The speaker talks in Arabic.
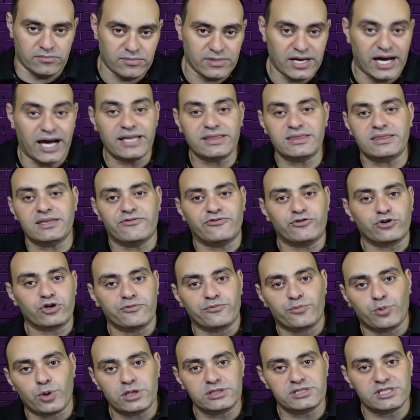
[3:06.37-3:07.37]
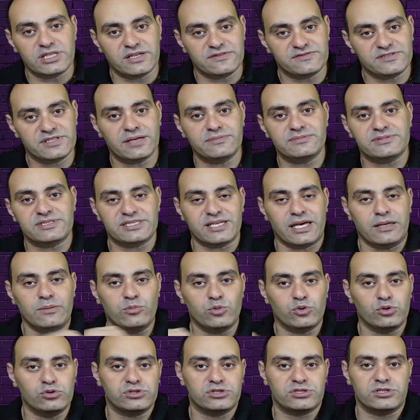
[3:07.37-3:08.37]
حتى فورين بوليسي نفسها بتستعين
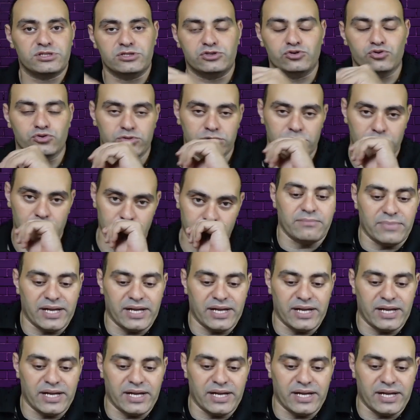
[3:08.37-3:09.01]
بول ستريت جورنال